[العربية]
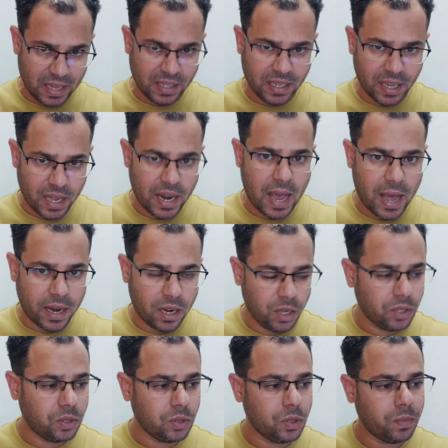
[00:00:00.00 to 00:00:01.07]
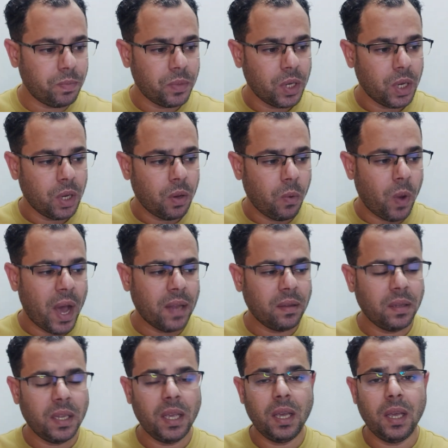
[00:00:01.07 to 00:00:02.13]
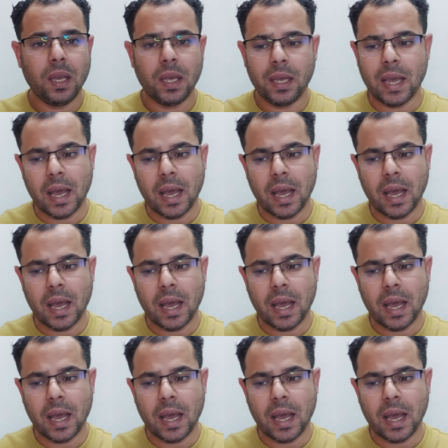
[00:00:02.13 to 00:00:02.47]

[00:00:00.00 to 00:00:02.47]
عندي قناة على اليوتيوب وعندي